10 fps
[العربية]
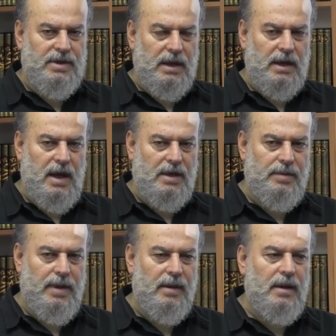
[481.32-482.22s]
بطريقه
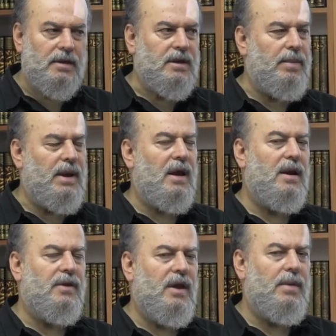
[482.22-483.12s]
عجيبه طب الان
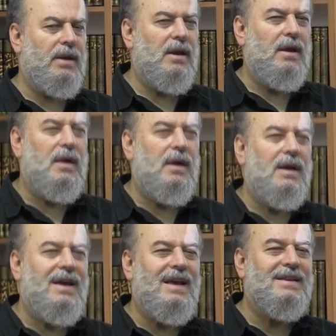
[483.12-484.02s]
لاحظ يا عماد
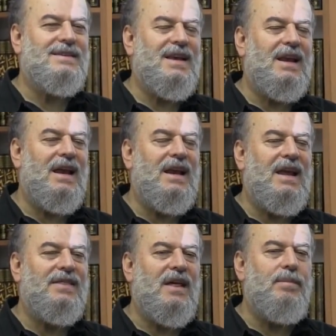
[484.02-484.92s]
السنة
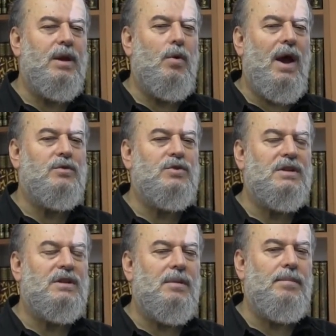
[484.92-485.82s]
اللي هي
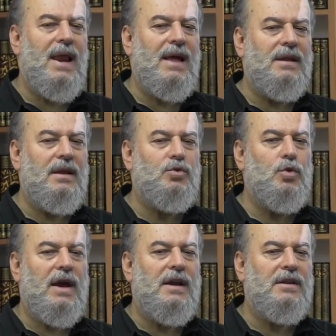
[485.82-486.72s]
361 ميلادي
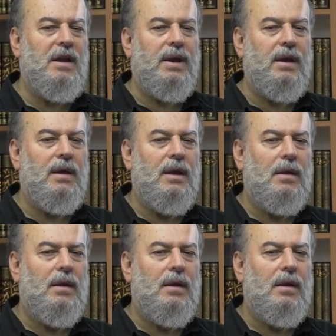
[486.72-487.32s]
شو كانت عبري